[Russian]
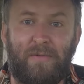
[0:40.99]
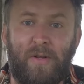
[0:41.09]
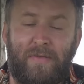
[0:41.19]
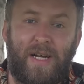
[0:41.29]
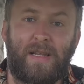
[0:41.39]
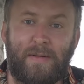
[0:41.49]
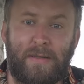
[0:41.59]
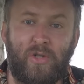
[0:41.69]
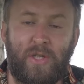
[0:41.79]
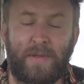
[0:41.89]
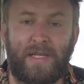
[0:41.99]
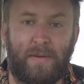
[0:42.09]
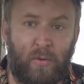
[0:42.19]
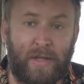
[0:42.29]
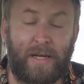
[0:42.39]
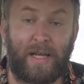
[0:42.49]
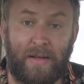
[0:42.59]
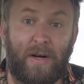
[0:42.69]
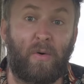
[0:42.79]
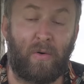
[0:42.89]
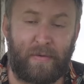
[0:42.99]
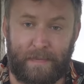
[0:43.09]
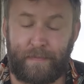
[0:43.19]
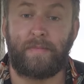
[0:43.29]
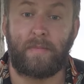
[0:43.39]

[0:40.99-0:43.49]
Вот в данном случае мы заработали на два кофе.